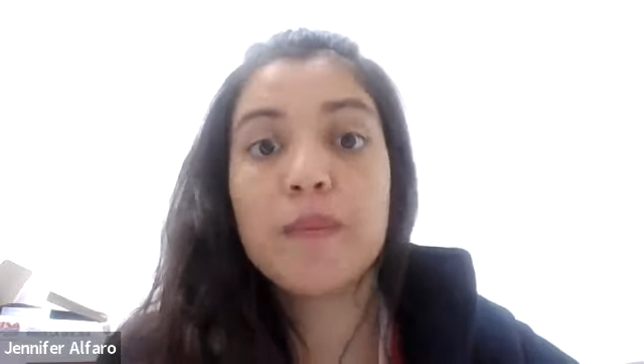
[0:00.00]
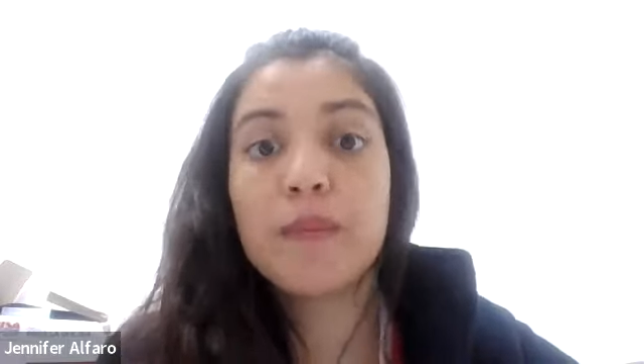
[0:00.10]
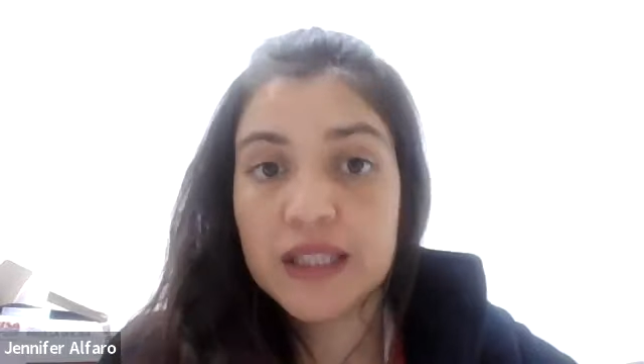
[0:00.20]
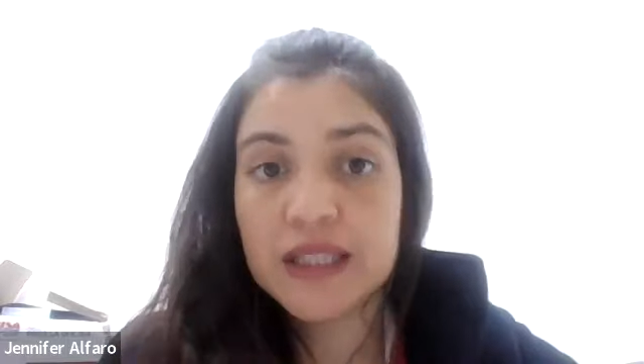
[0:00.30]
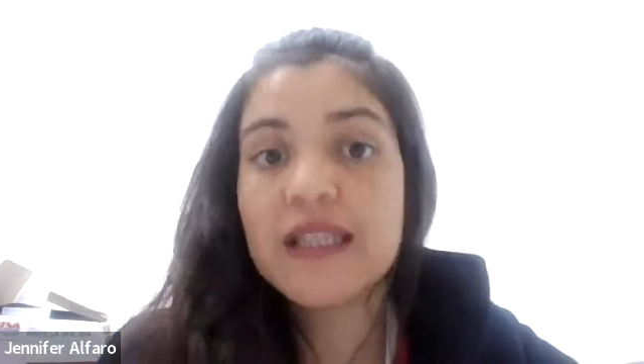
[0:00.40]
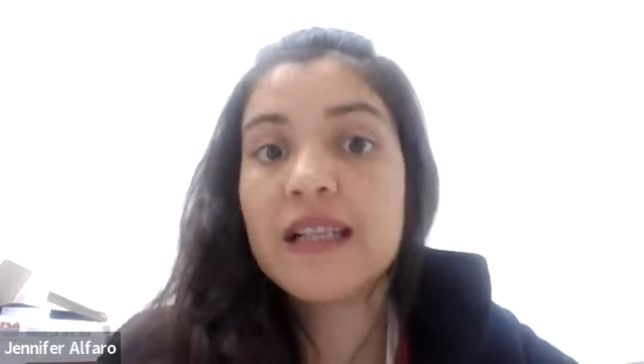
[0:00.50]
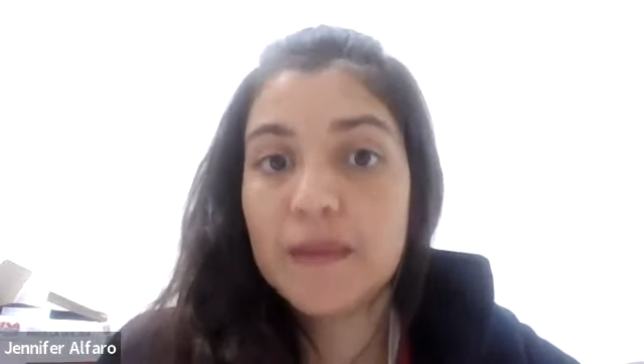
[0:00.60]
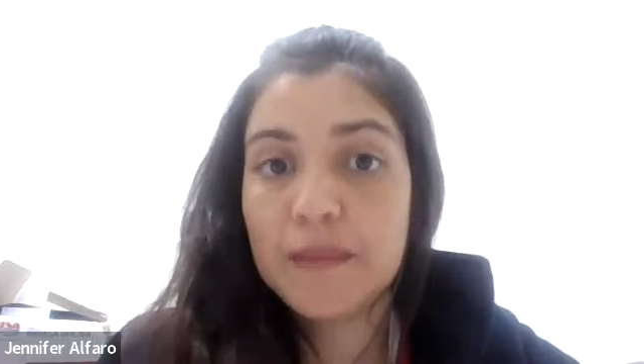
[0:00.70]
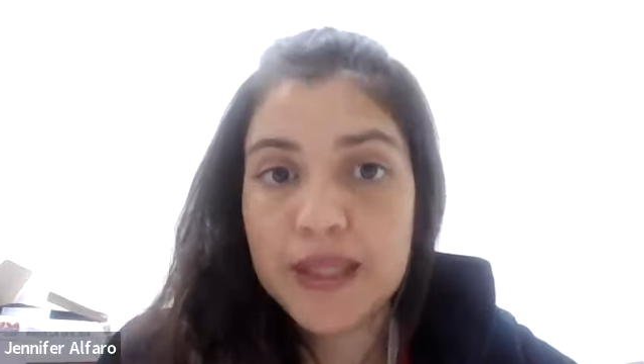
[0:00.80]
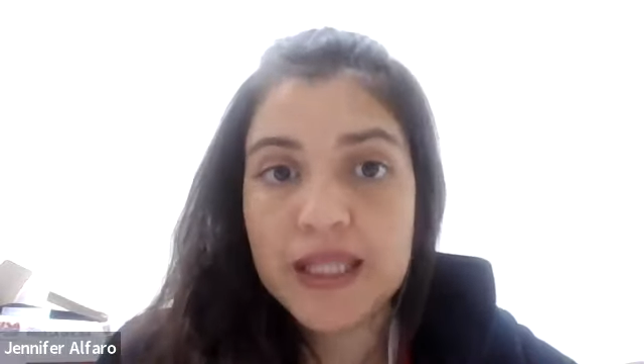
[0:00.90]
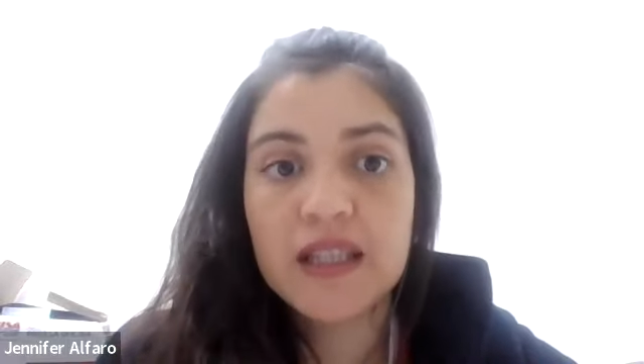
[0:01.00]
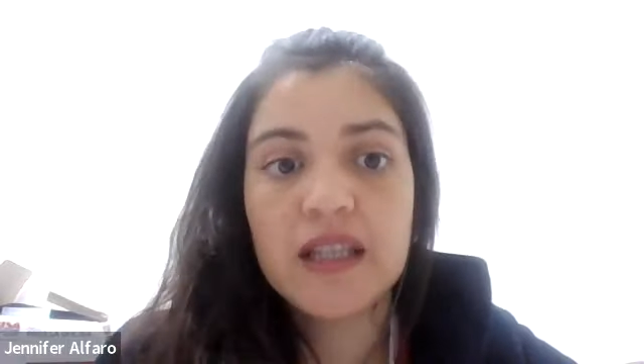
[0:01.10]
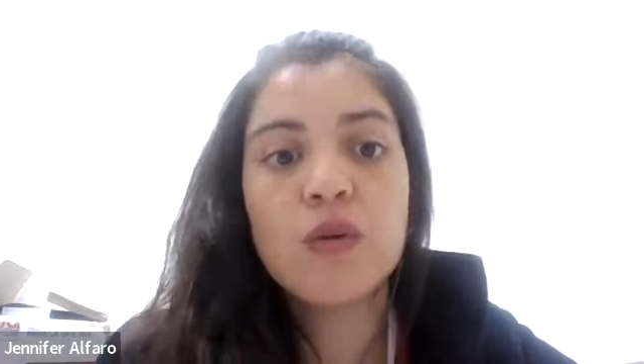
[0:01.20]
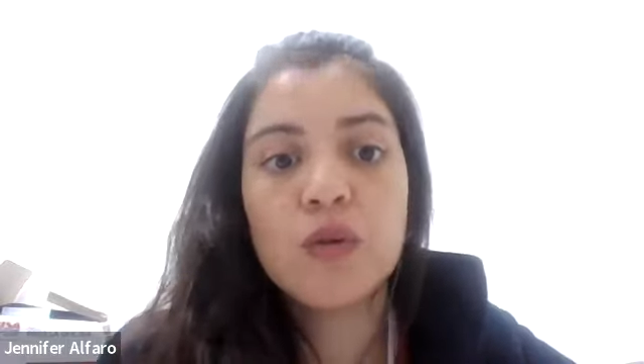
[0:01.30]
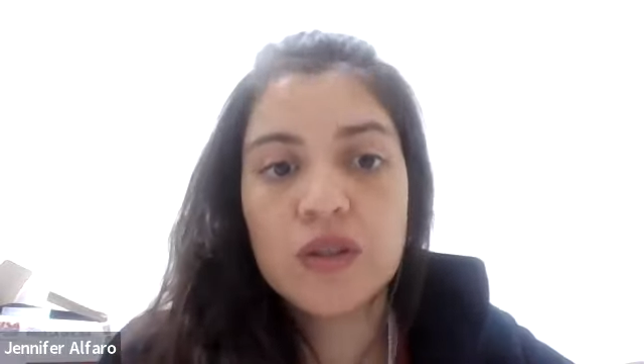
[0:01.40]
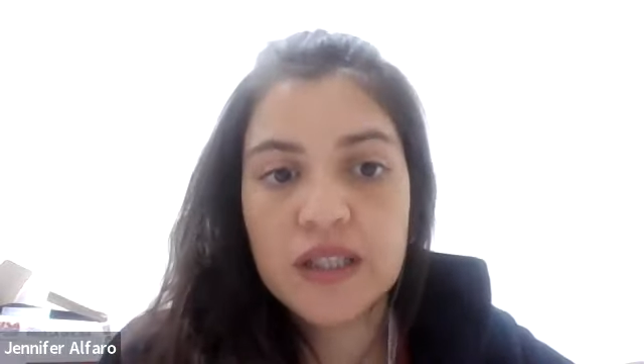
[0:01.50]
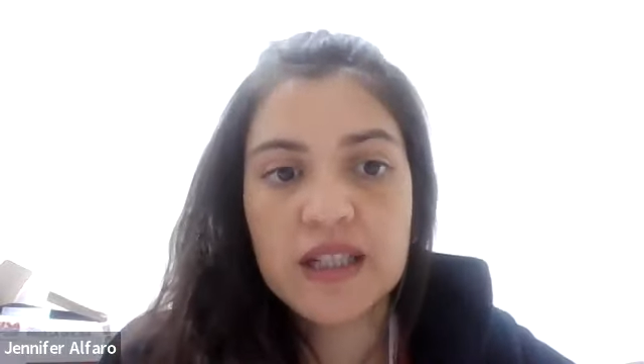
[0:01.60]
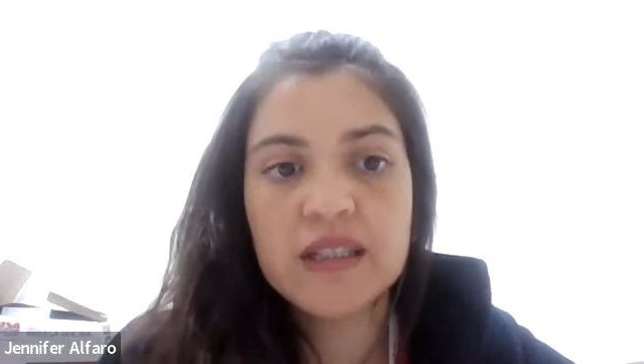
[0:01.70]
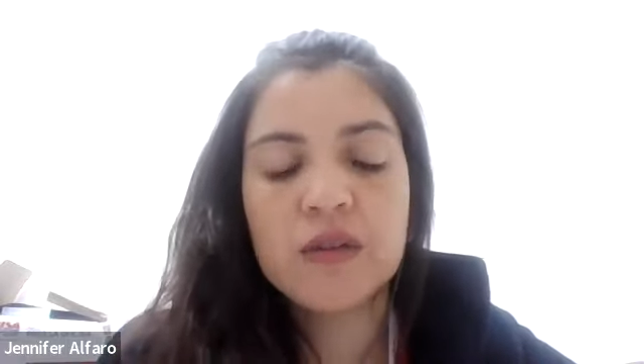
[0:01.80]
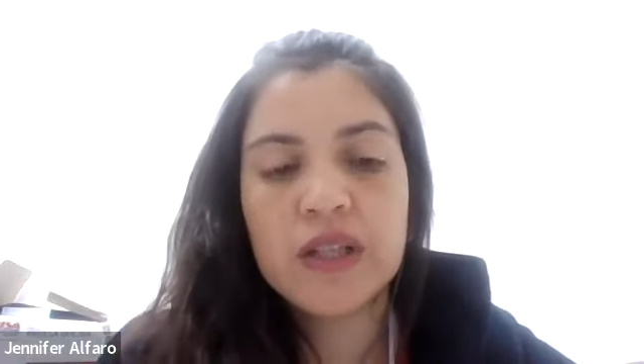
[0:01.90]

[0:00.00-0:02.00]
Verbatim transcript: Y en Botanical también hay un gran,